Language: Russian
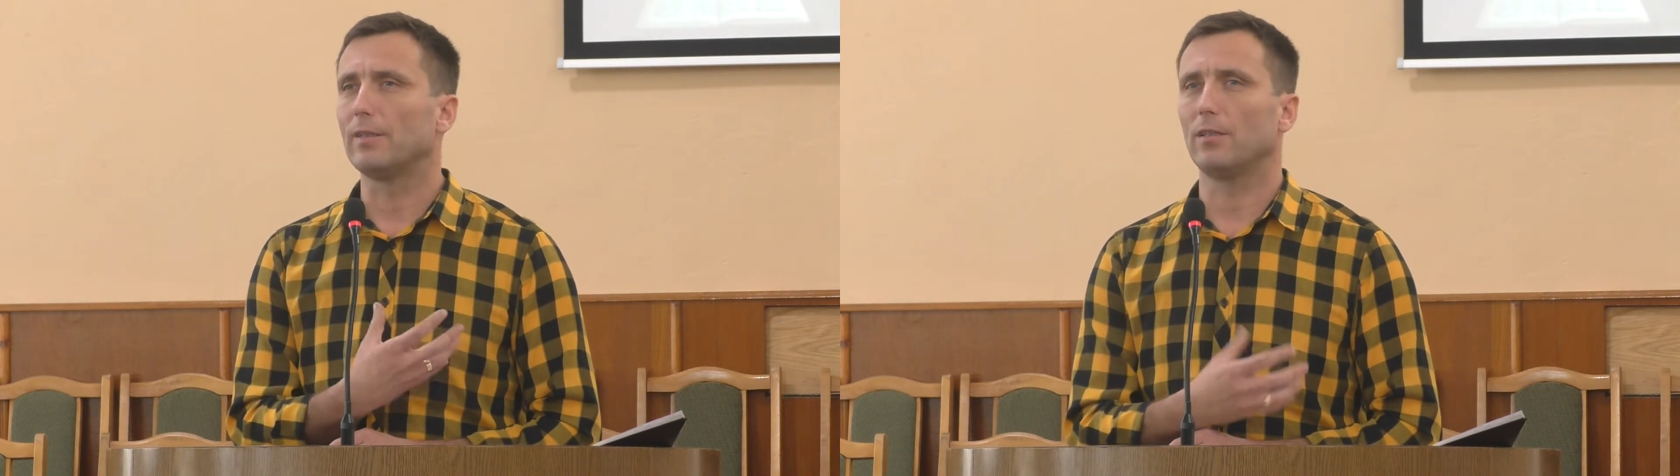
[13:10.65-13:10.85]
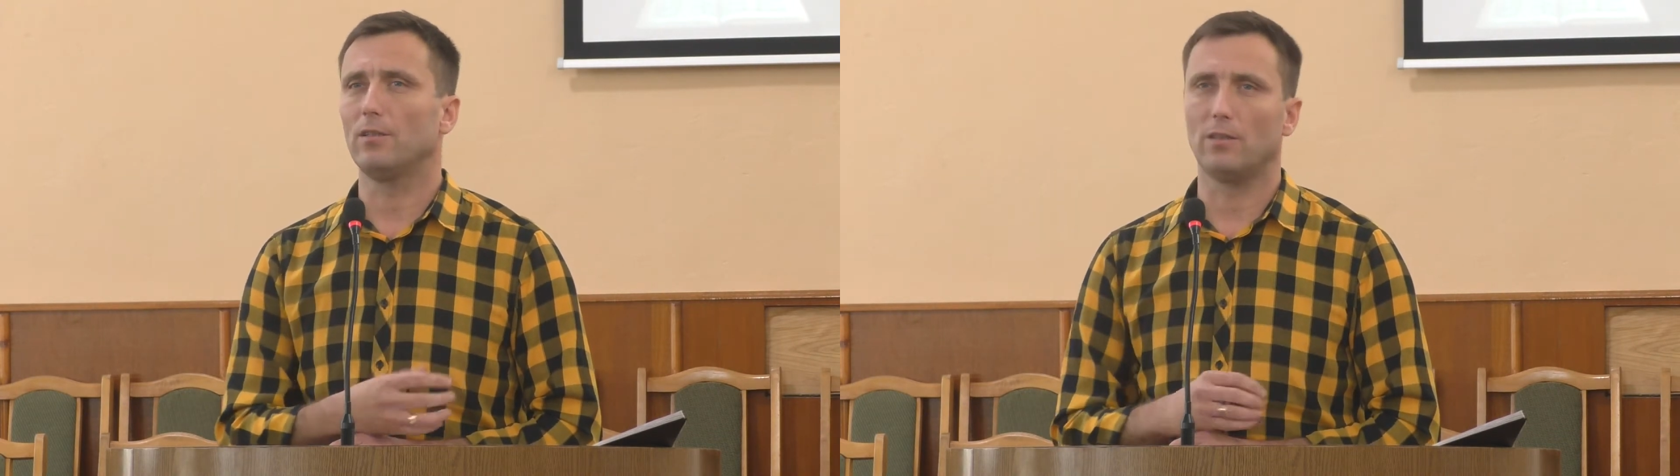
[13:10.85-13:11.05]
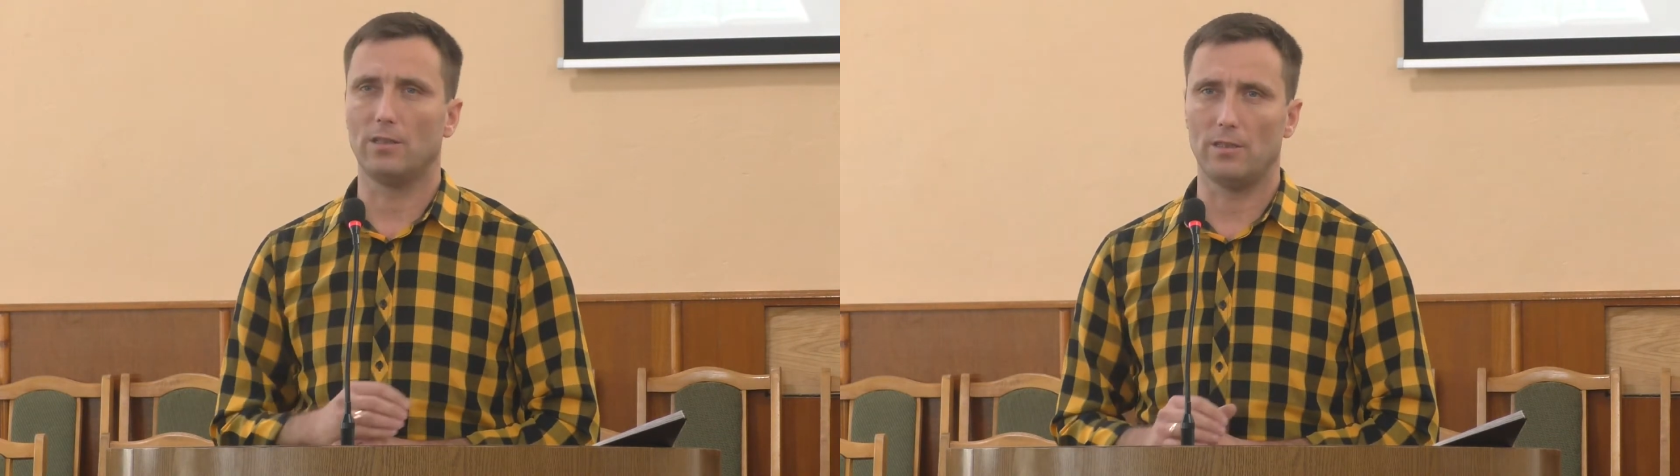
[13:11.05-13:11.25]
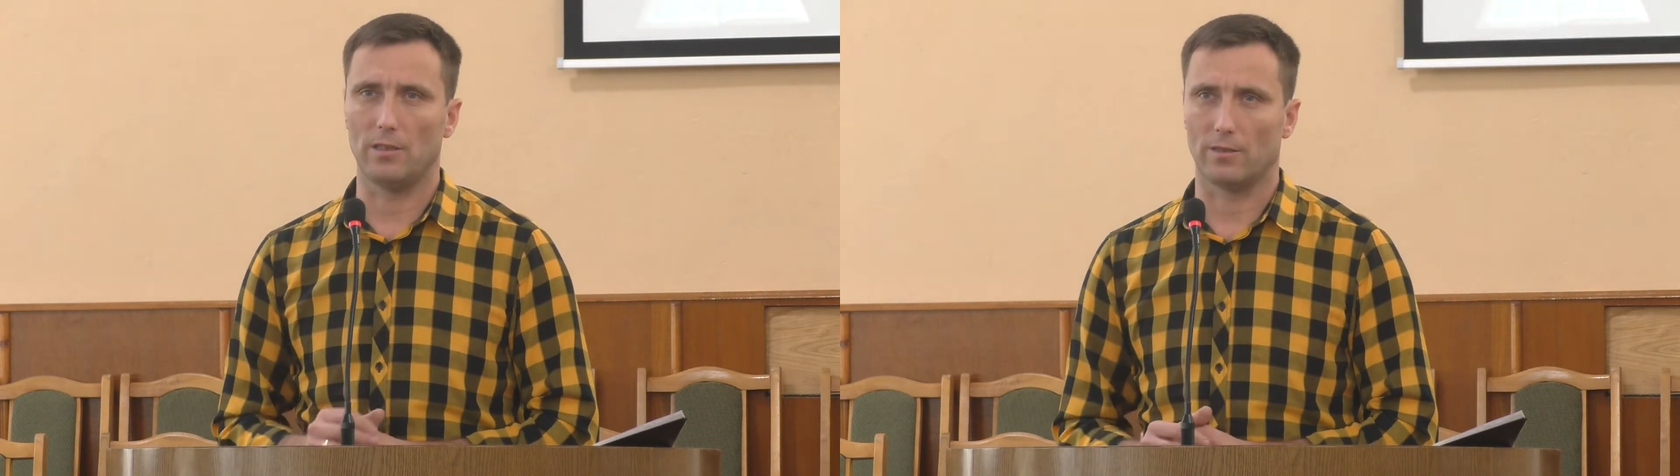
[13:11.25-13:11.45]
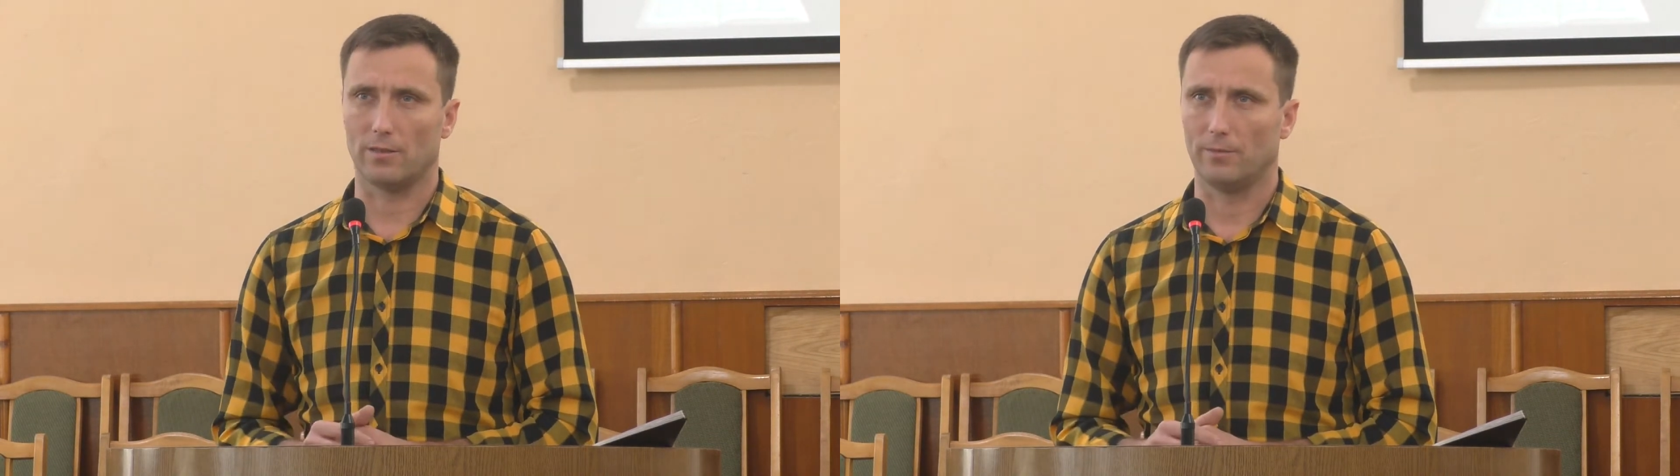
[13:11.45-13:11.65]
исходило из
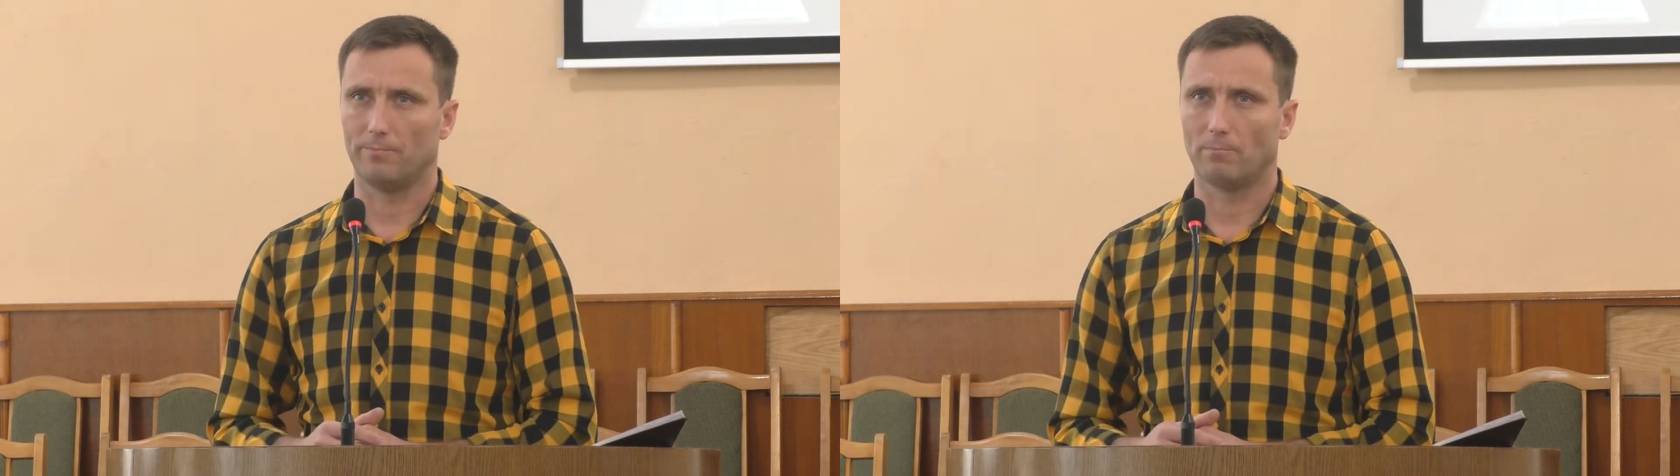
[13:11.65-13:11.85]
сердца.